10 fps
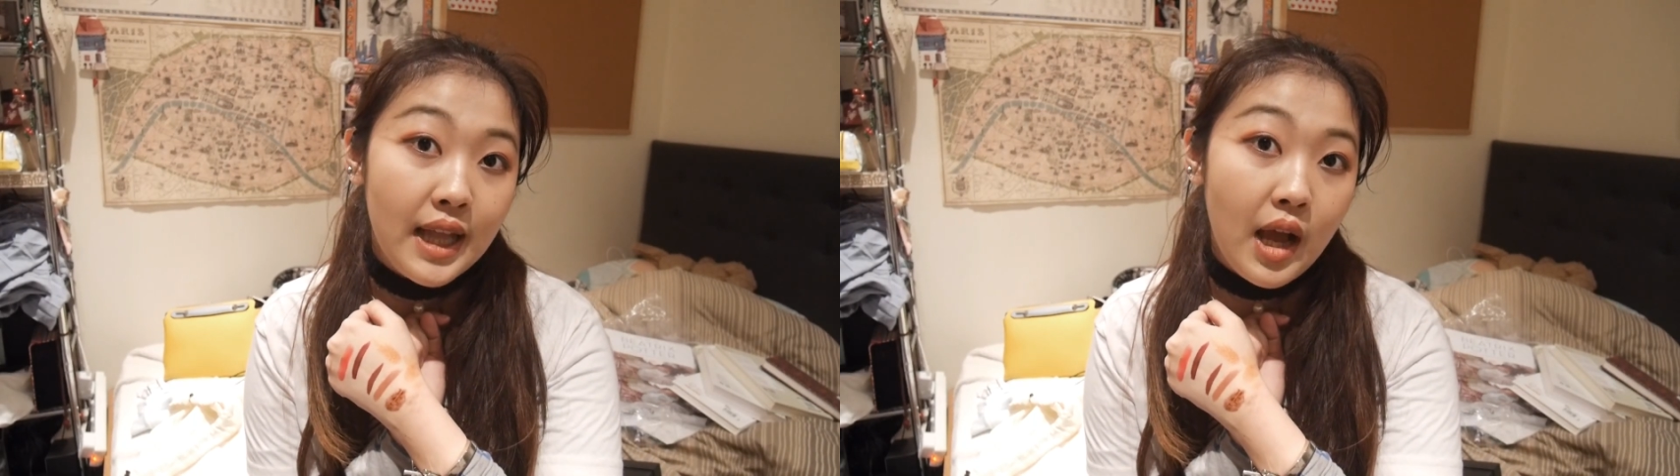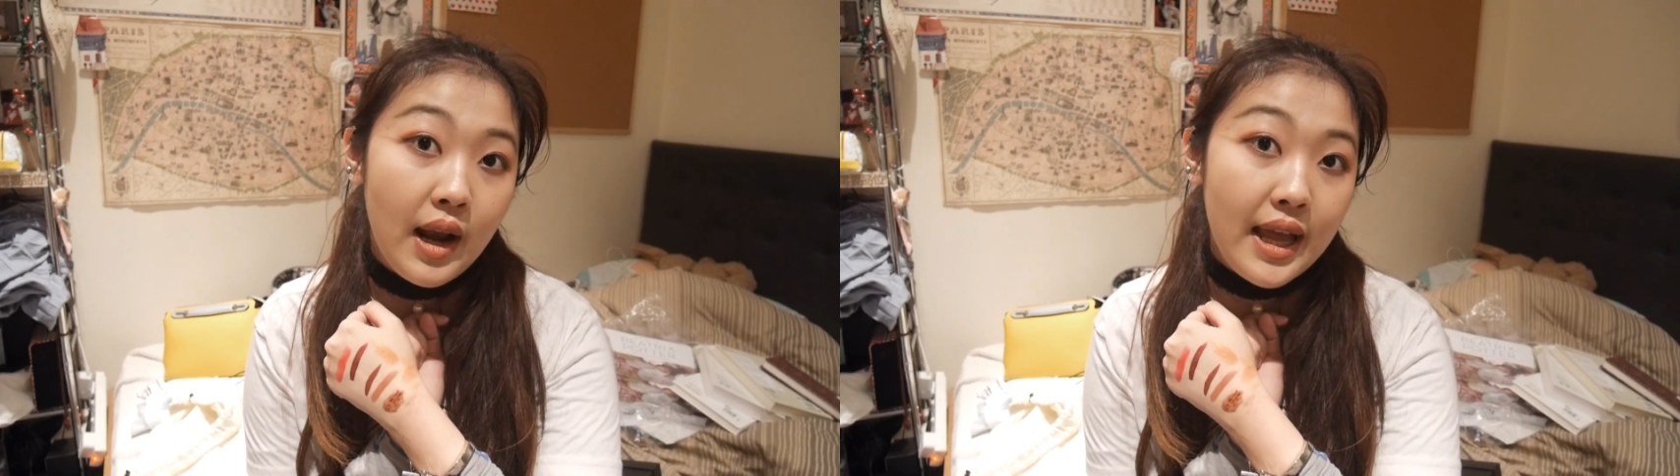
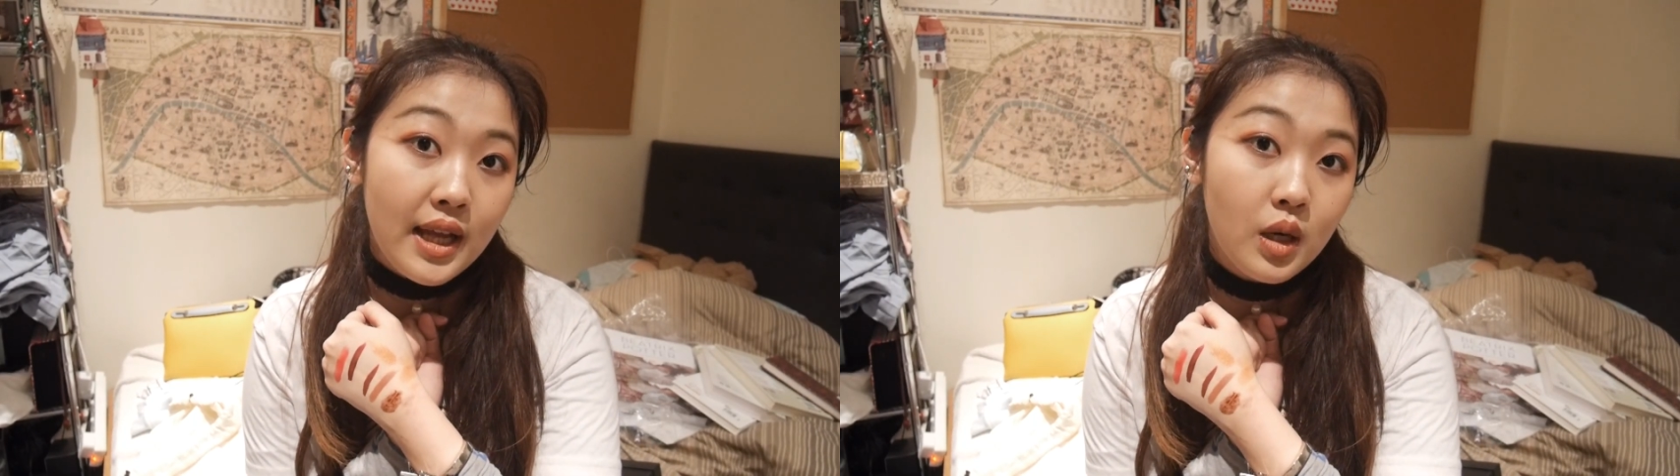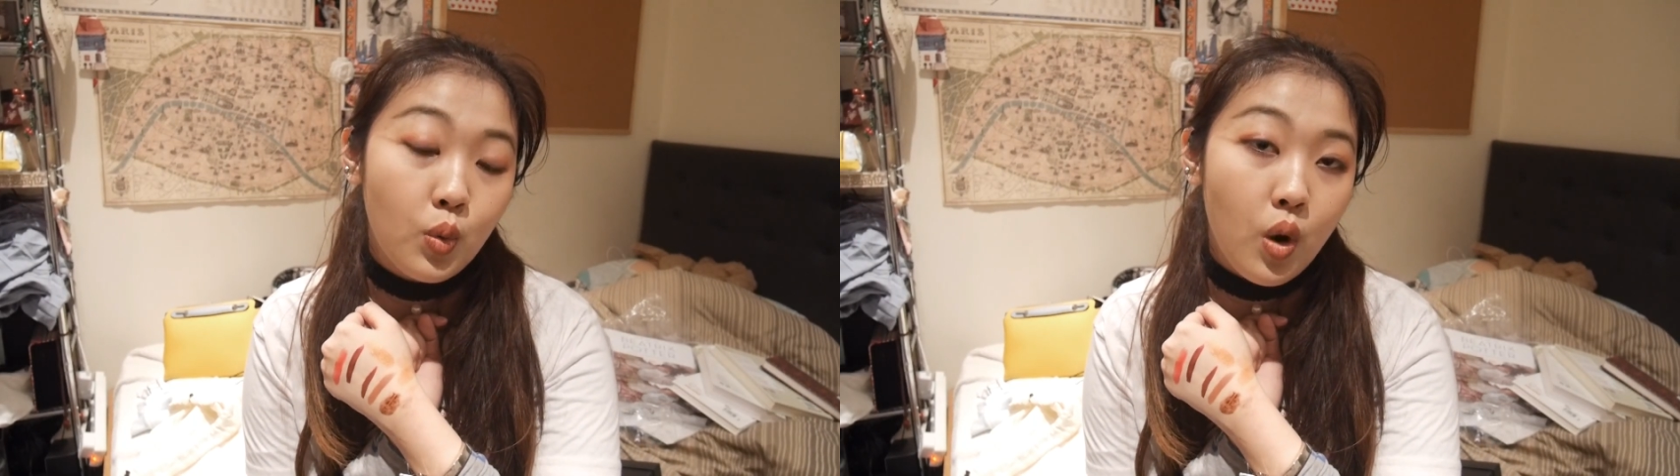那好啦，
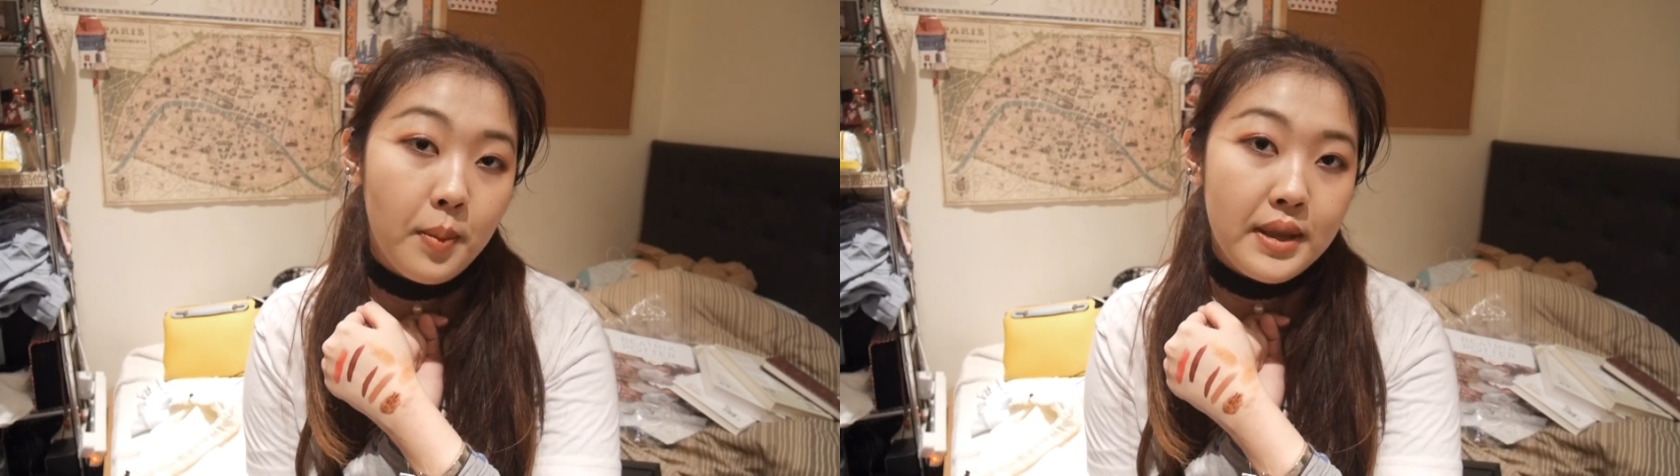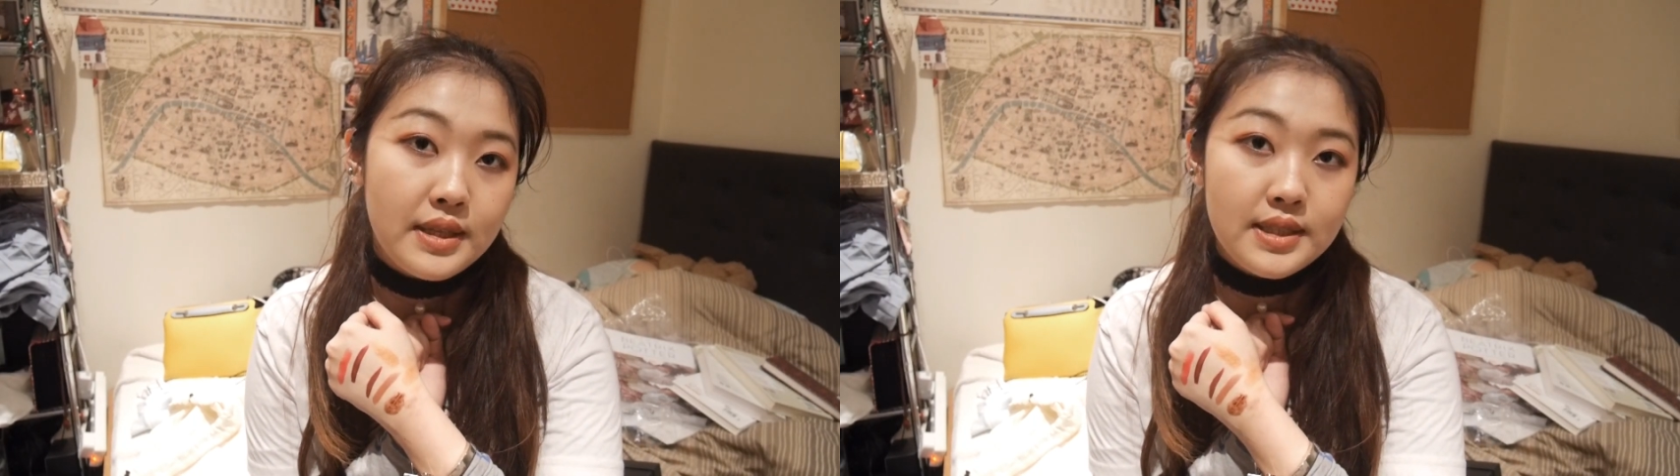我
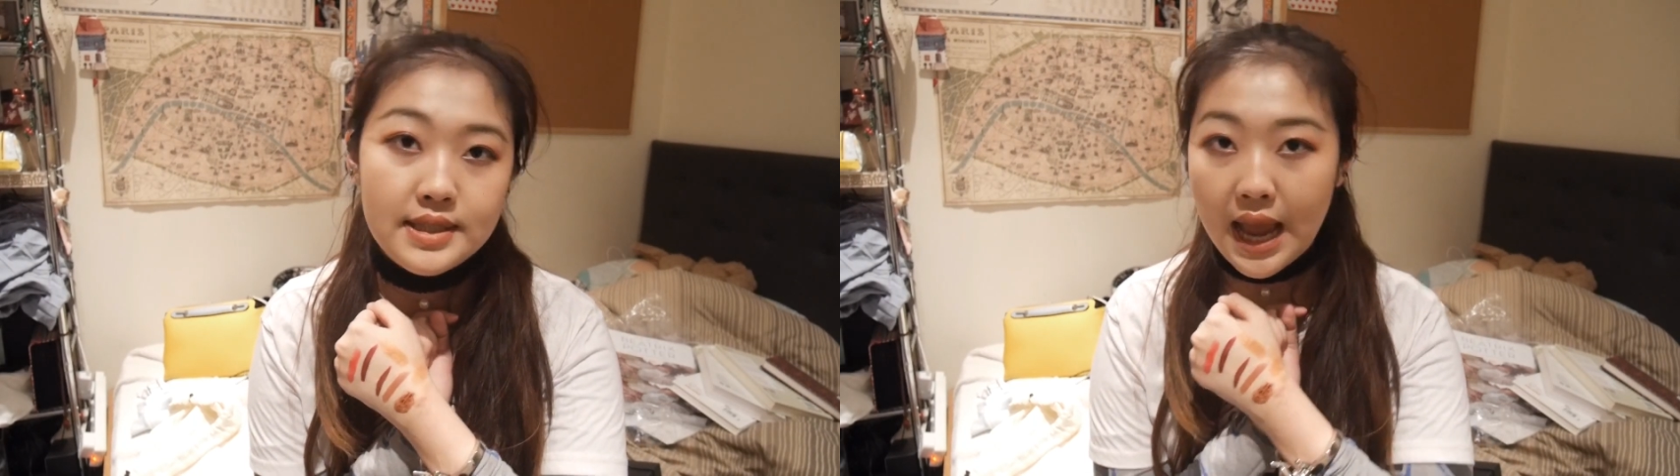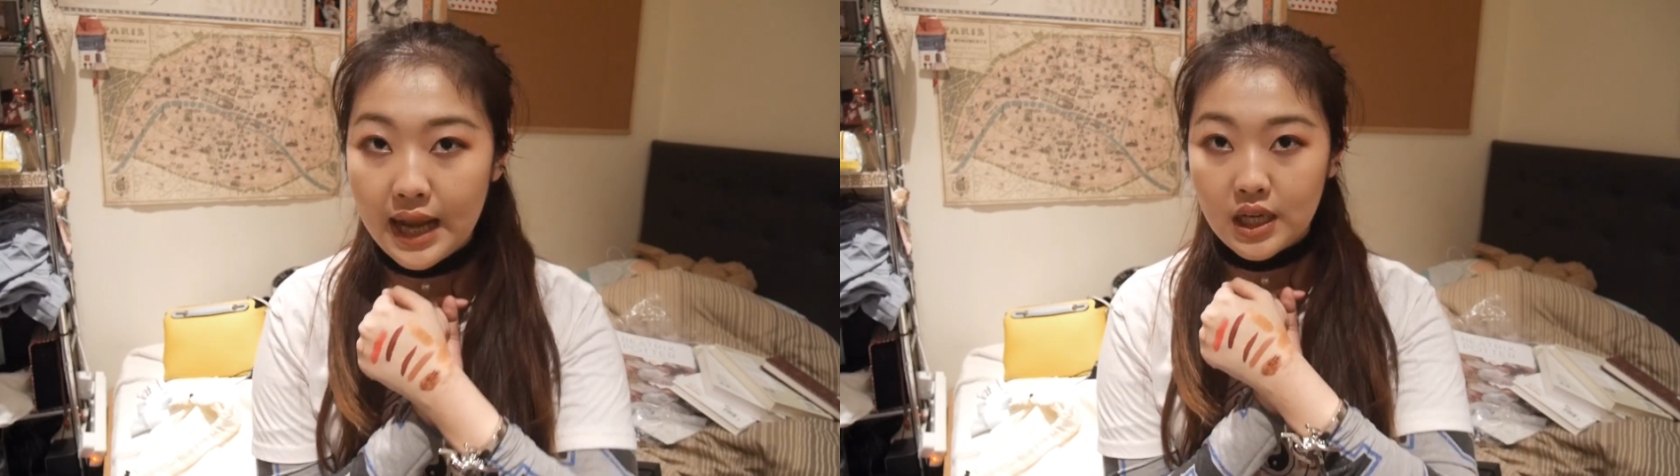们
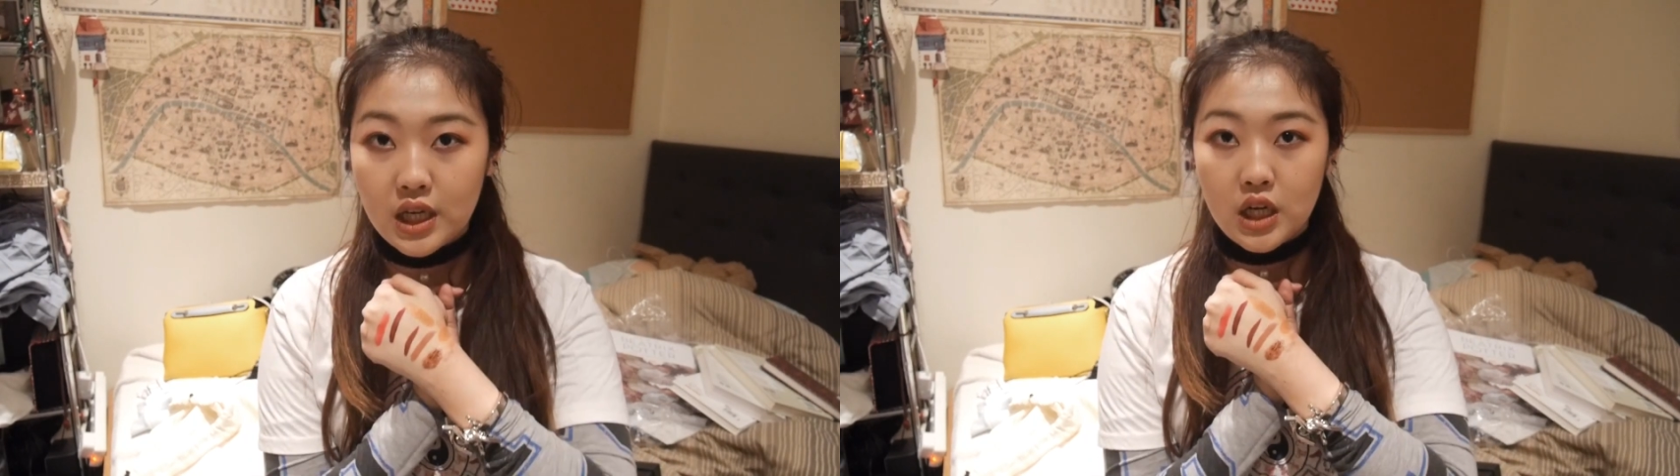下